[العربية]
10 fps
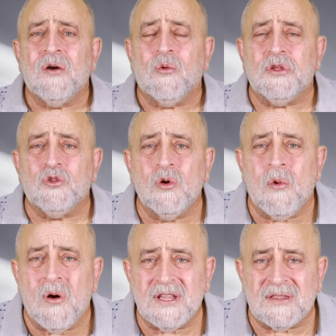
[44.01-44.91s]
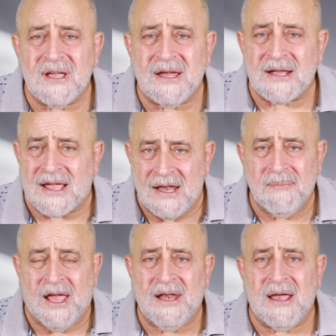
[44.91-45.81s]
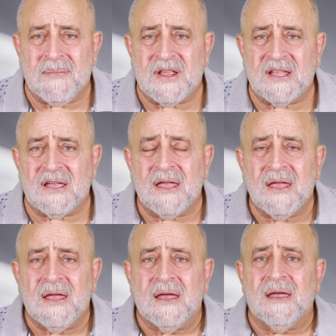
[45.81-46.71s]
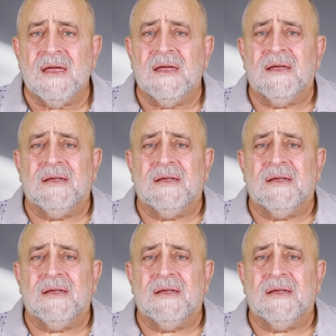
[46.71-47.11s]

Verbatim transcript: وبيدوا له مواد احنا اتكلمنا عنها قبل كده آه،